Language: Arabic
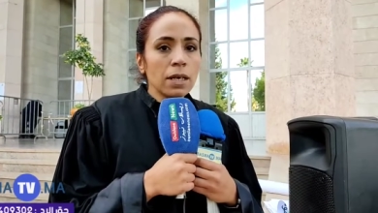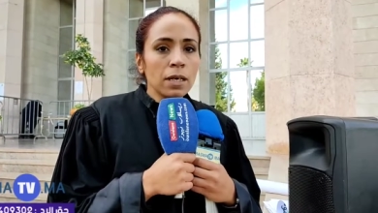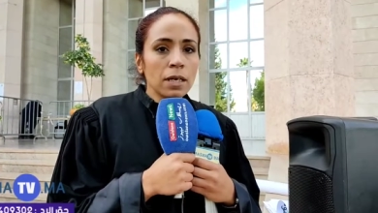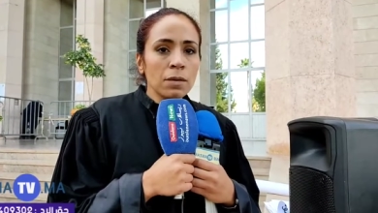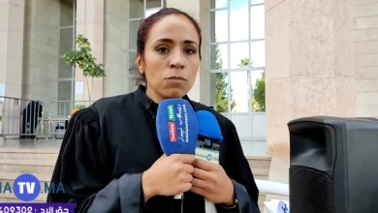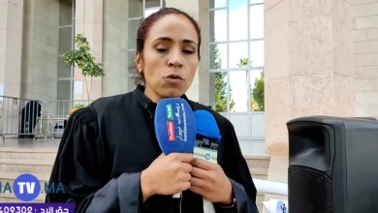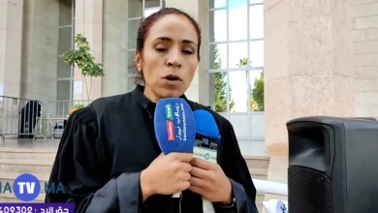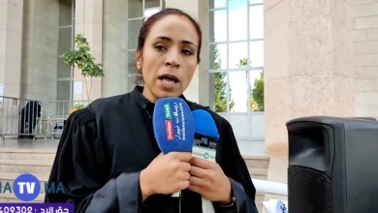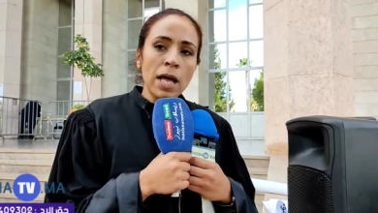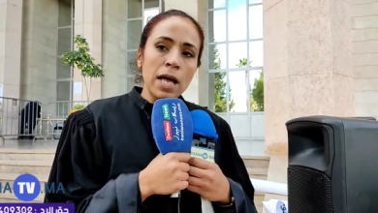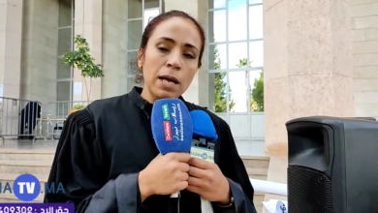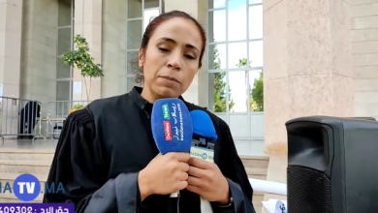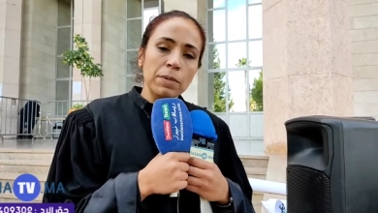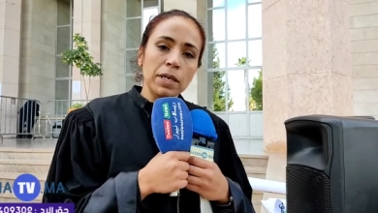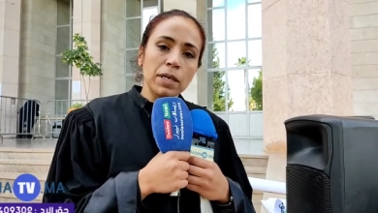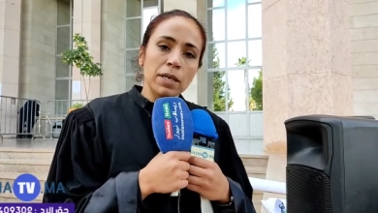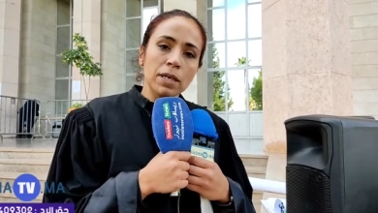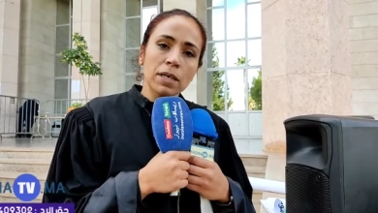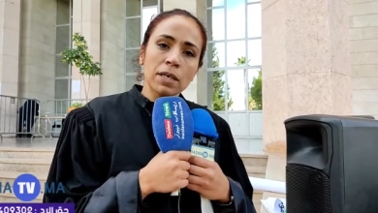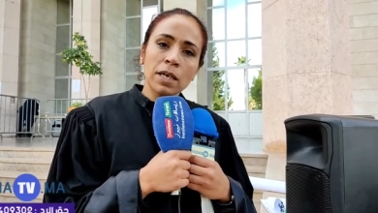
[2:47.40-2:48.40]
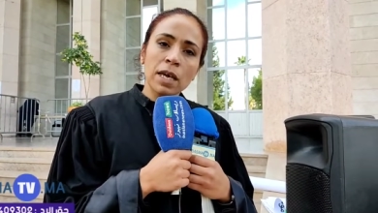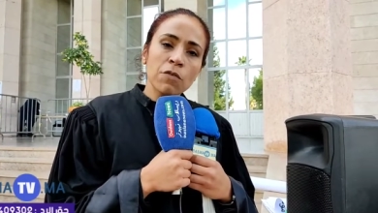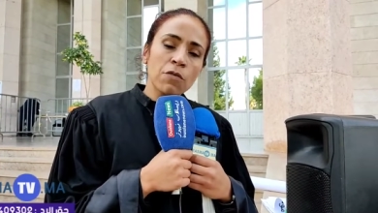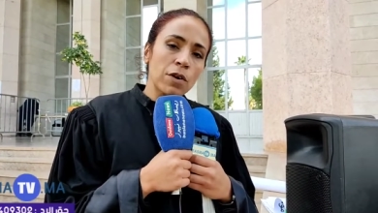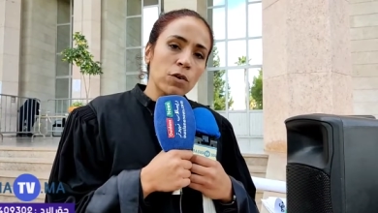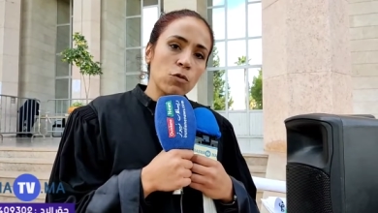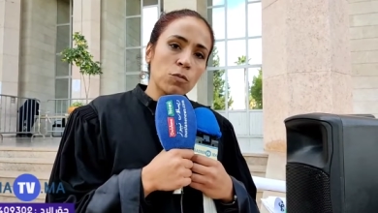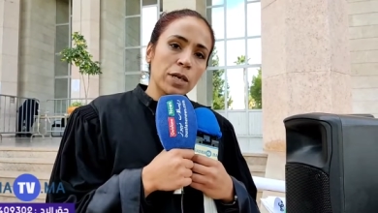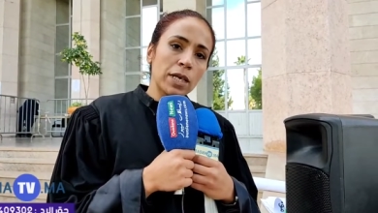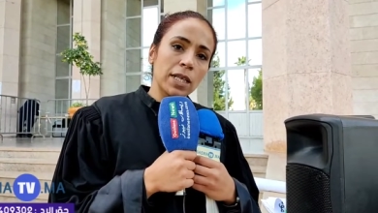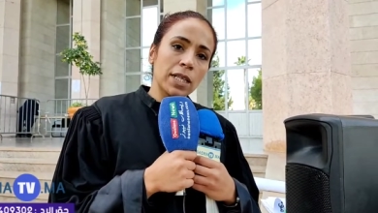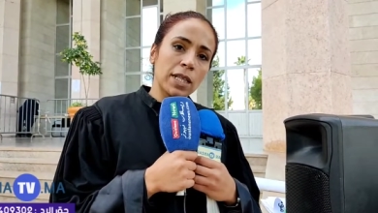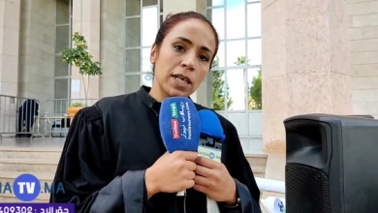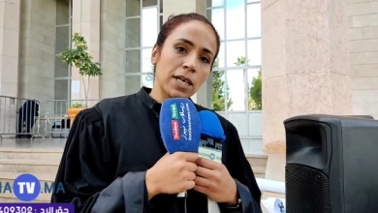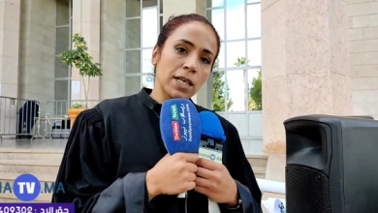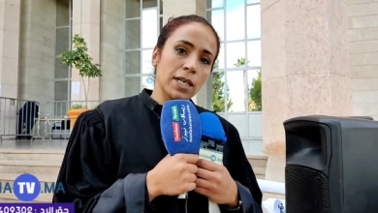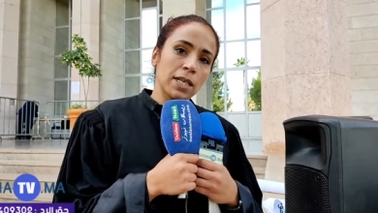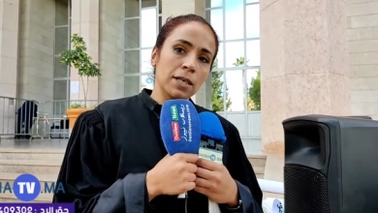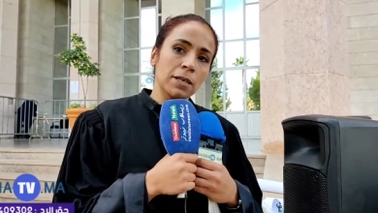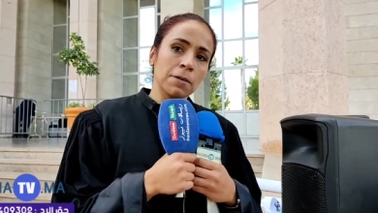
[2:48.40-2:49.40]
المحامي كيف يمكن
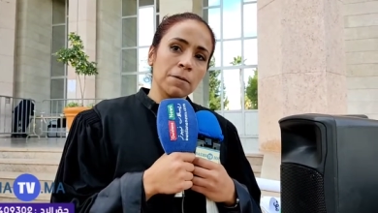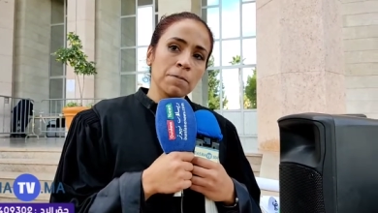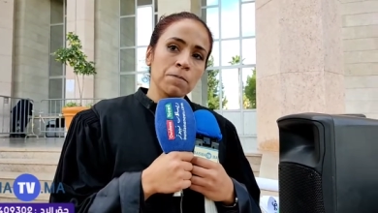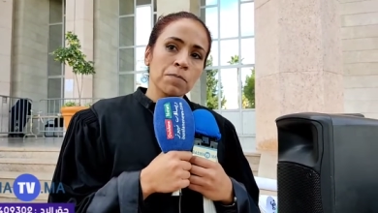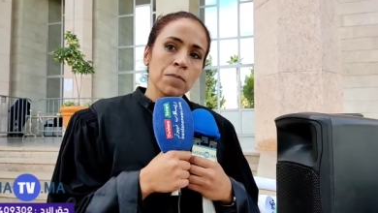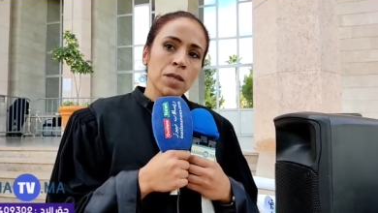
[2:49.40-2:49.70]
ذلك